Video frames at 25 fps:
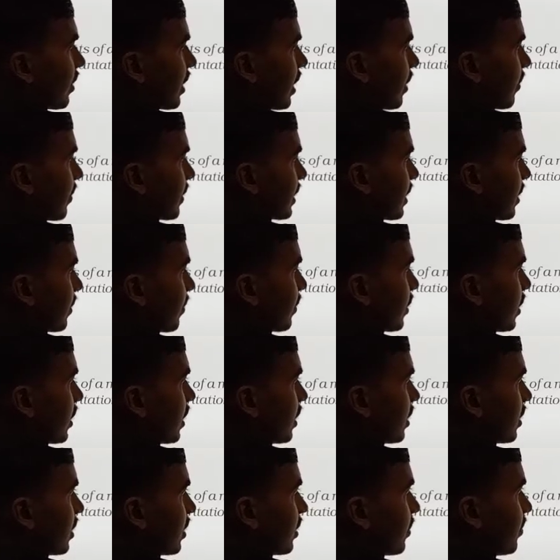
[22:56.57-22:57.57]
वाला
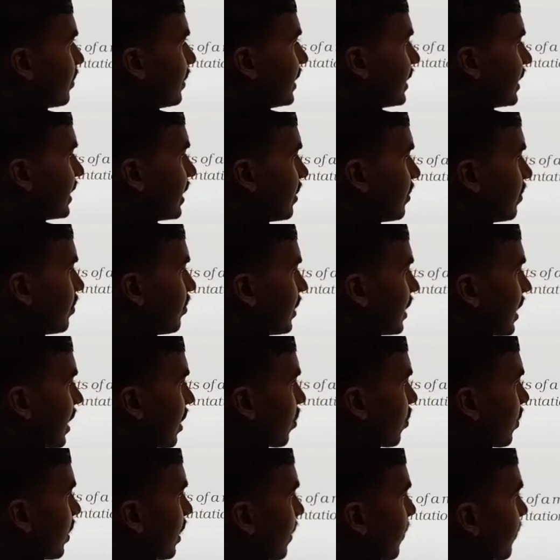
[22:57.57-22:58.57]
मतलब मिट्टी मिला
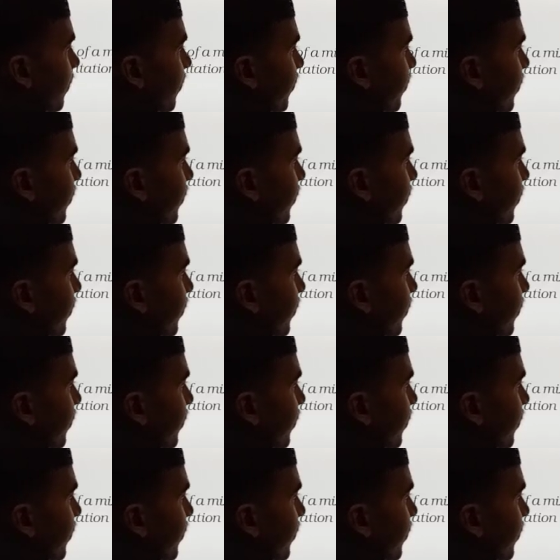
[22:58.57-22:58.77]
हुआ